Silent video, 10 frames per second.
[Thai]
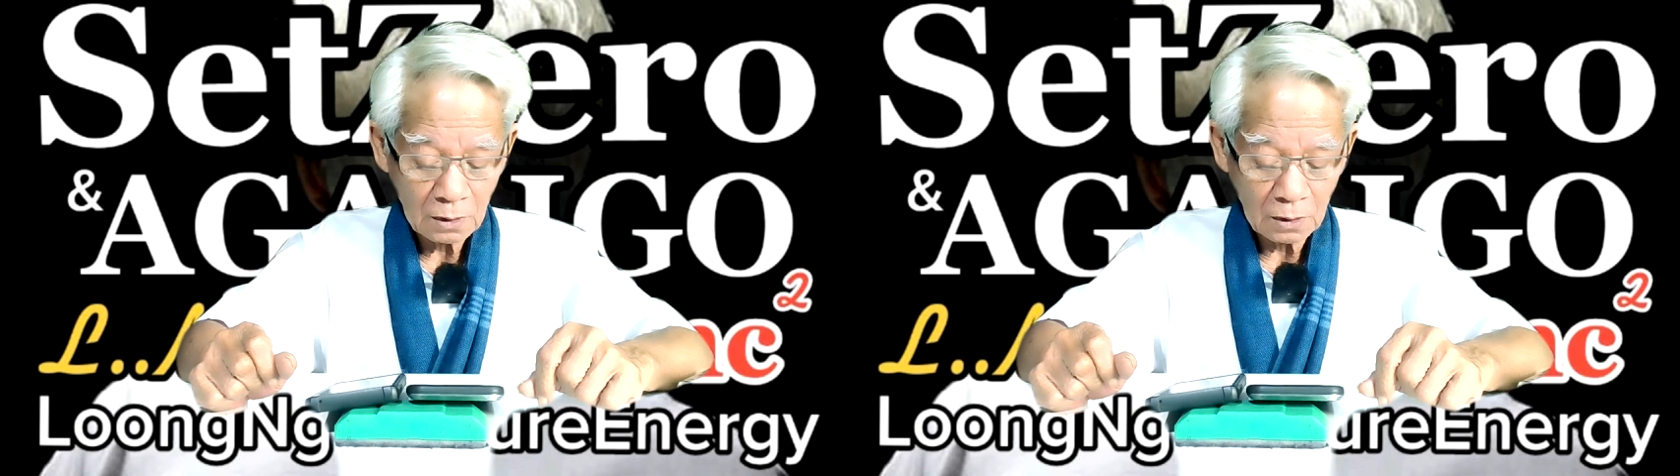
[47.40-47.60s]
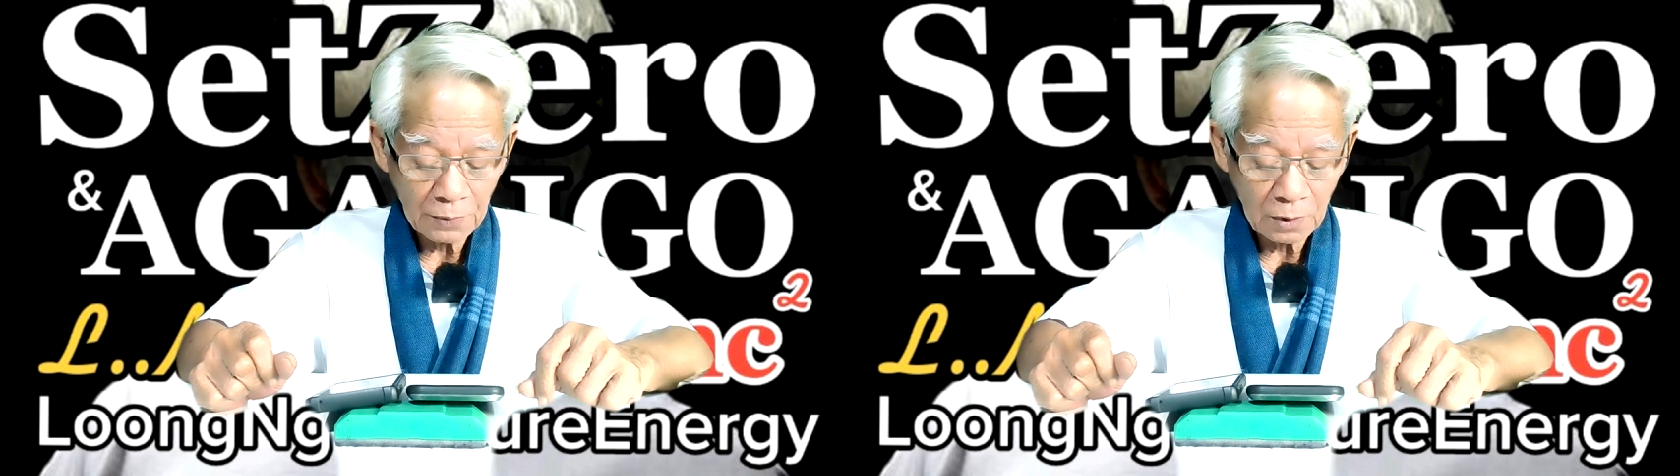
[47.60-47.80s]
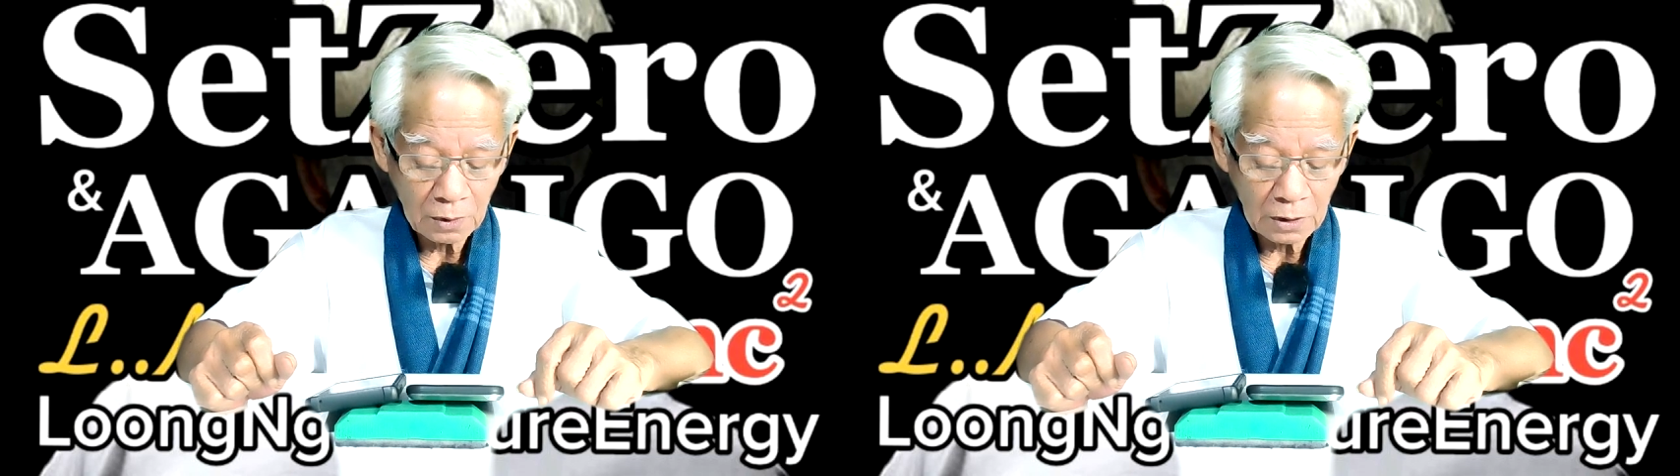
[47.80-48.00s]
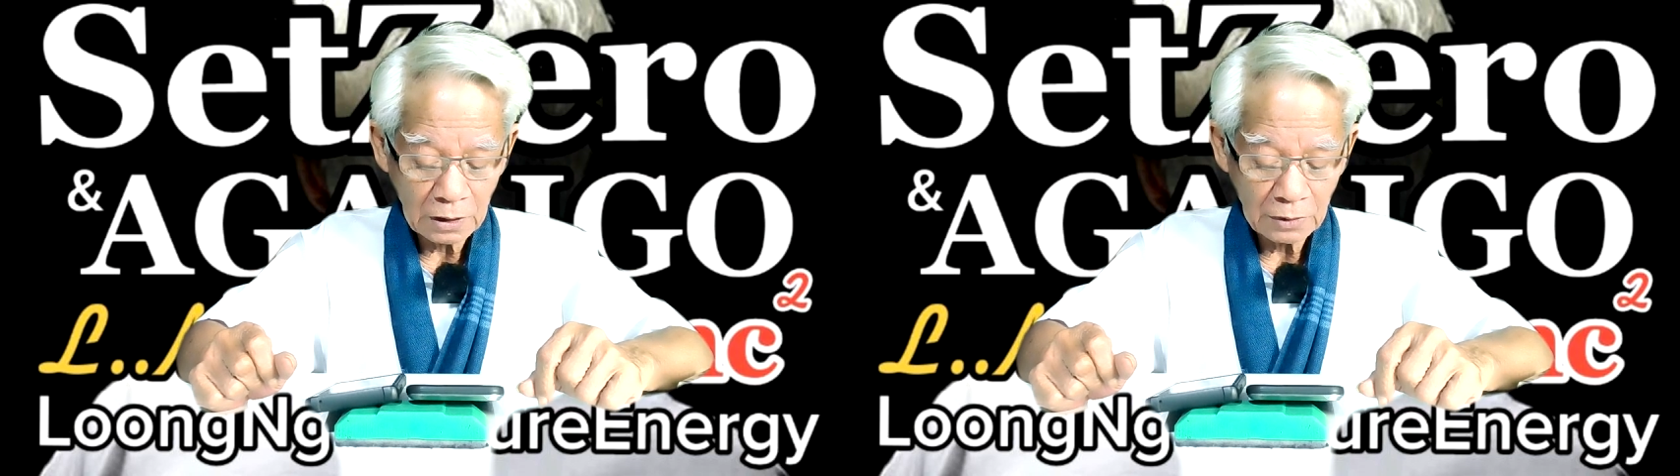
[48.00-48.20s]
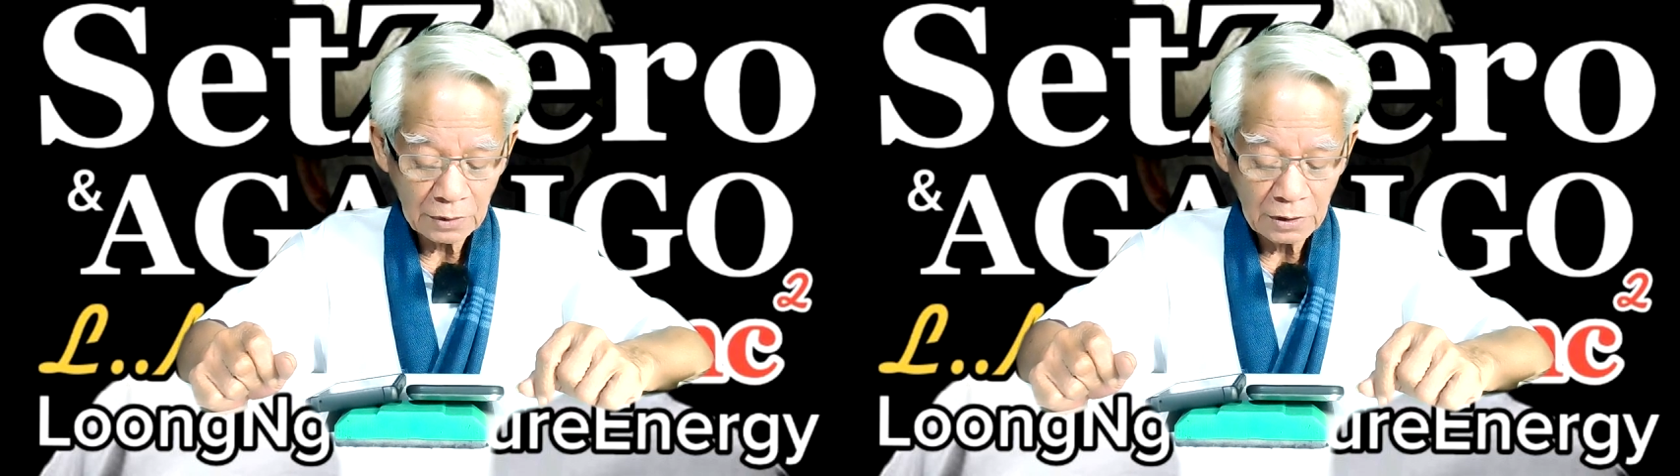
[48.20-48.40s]
ก็พอ
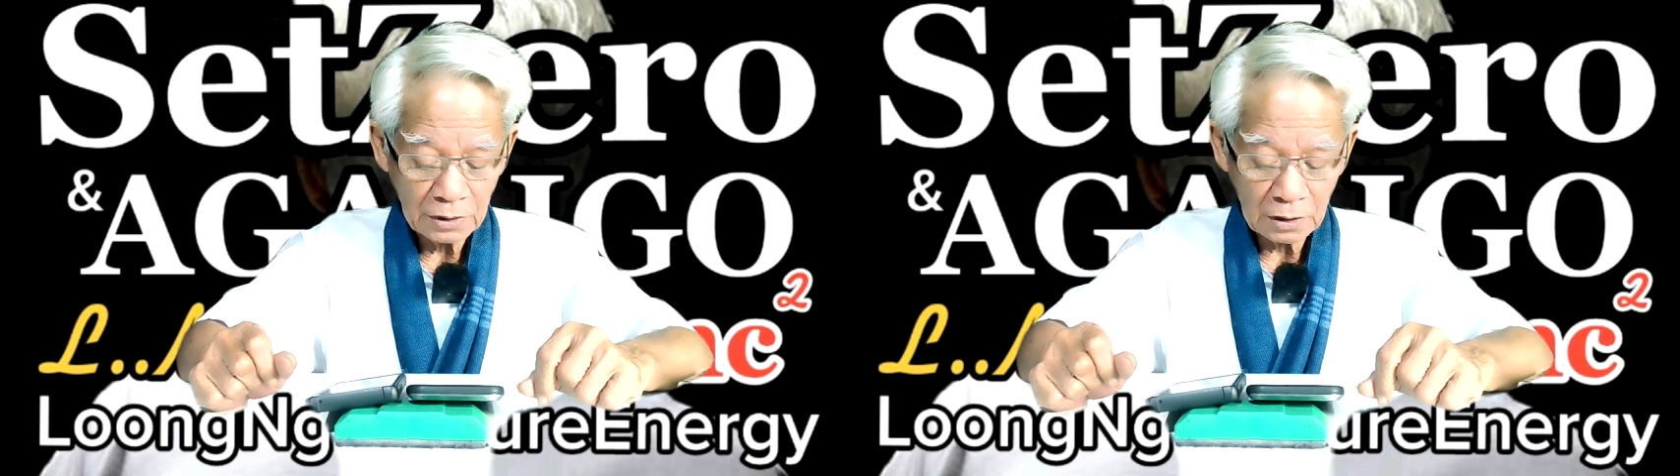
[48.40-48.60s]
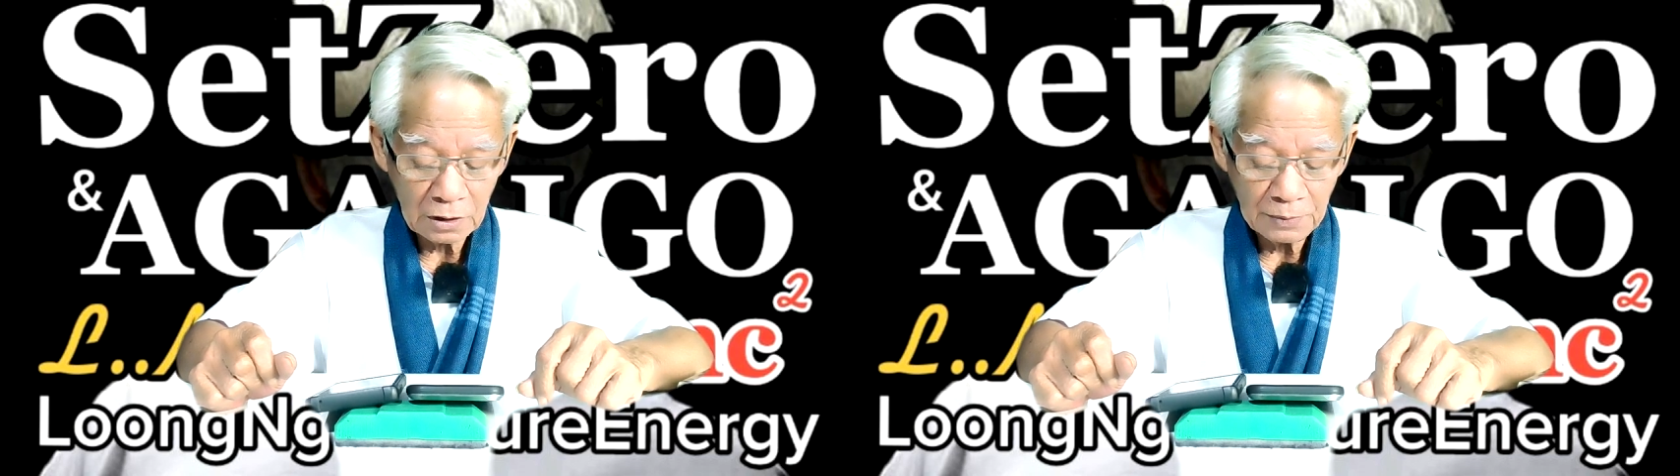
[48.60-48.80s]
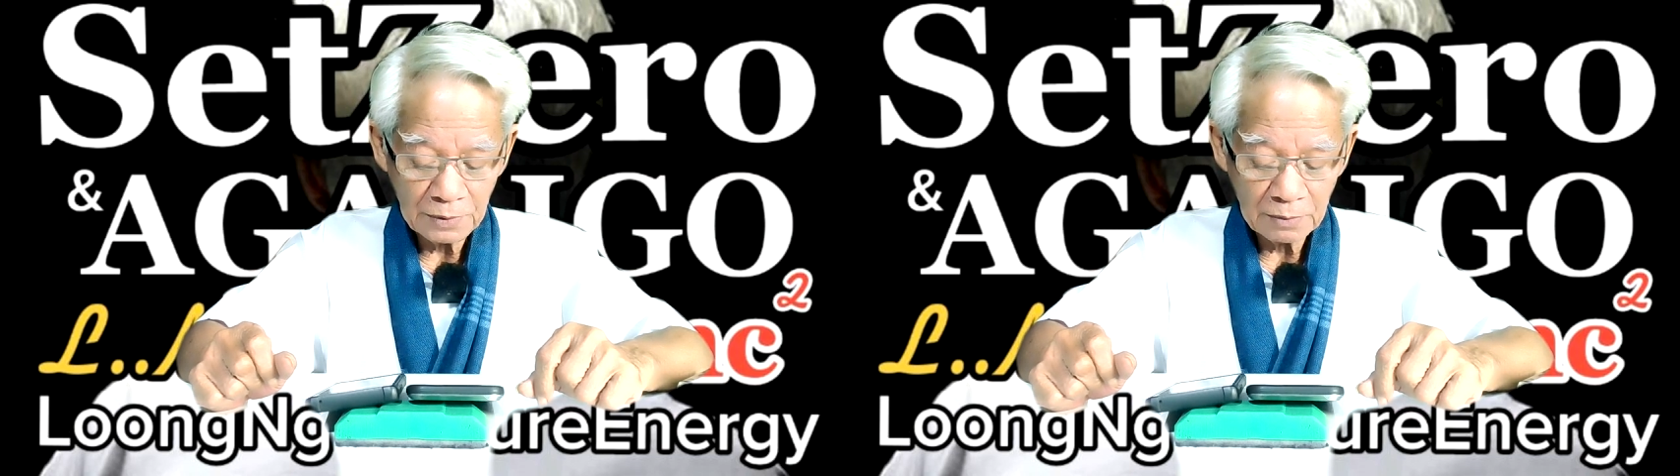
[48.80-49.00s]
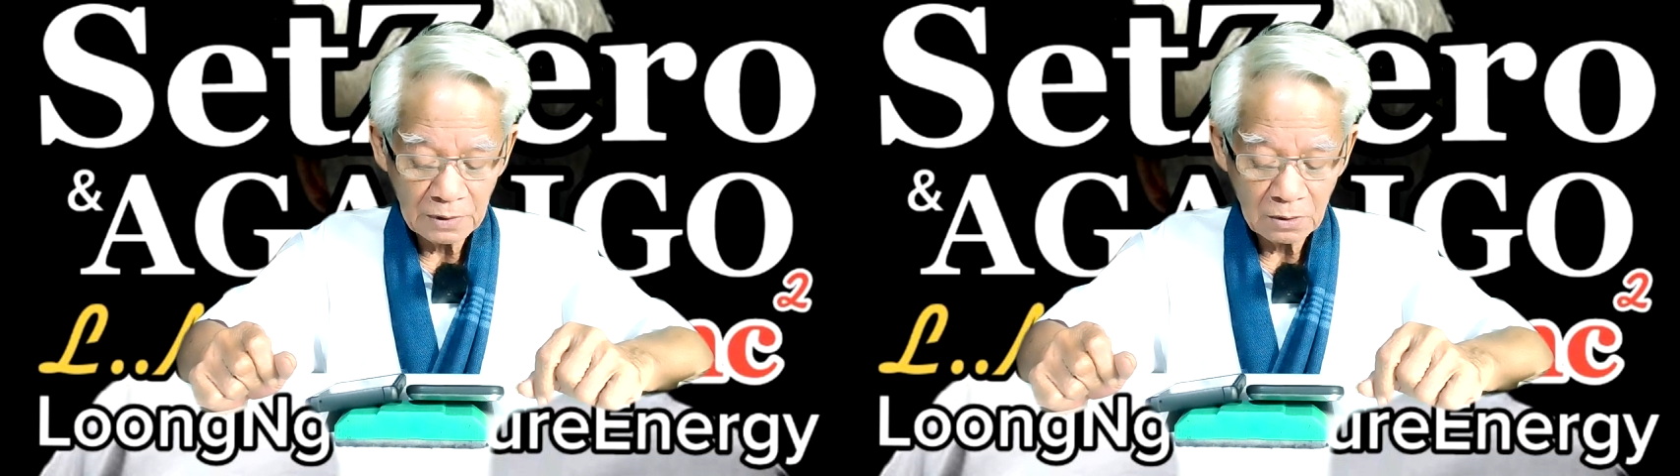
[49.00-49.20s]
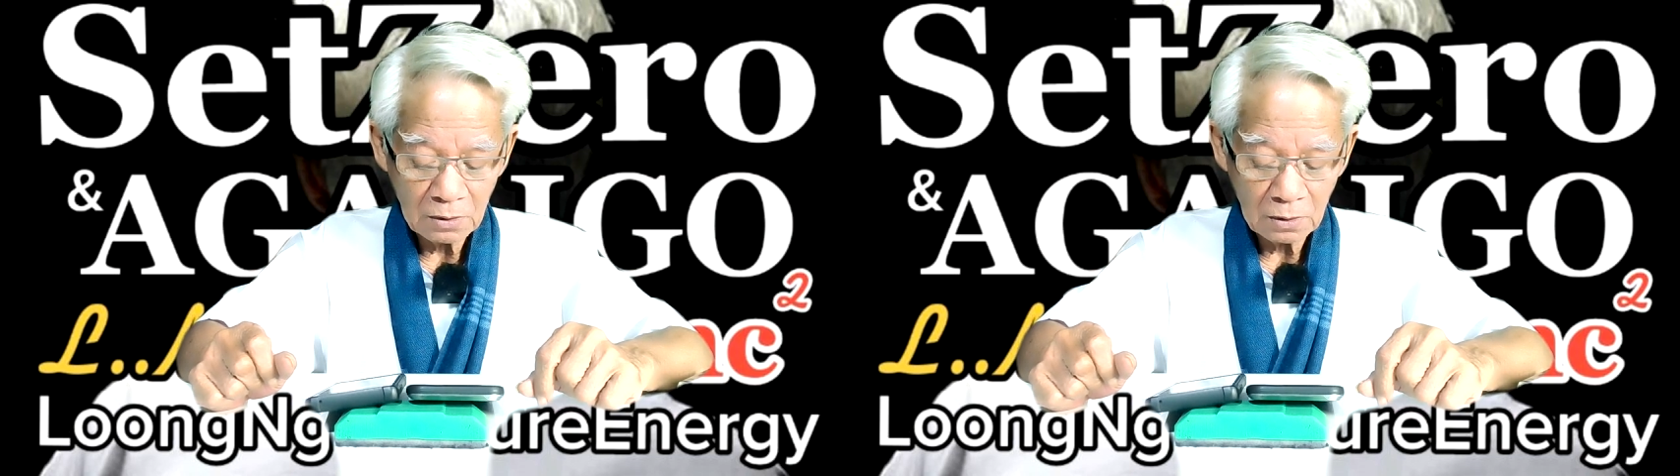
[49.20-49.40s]
แล้ว คิดอย่างนี้ผิดไหม
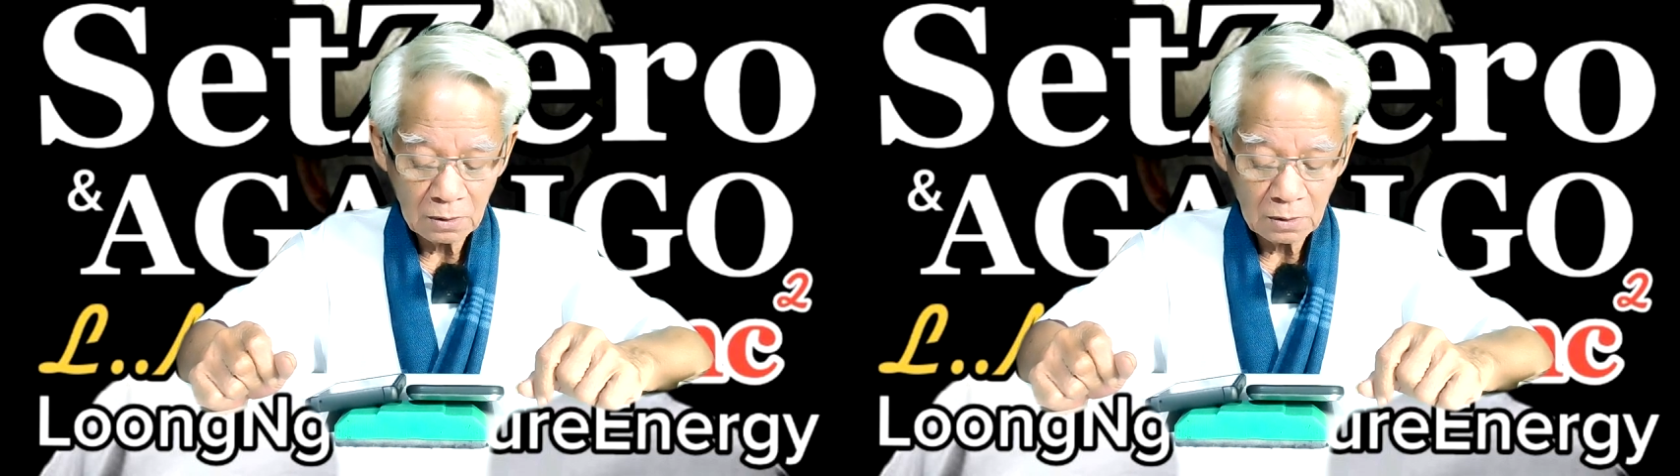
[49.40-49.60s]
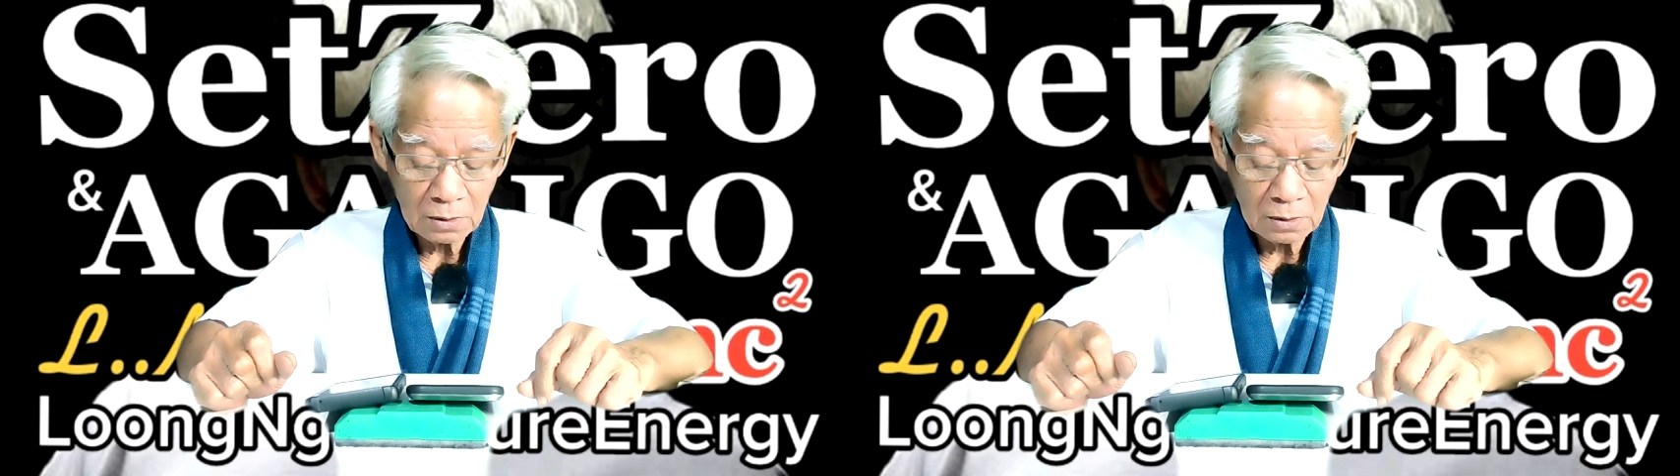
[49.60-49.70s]
โอ้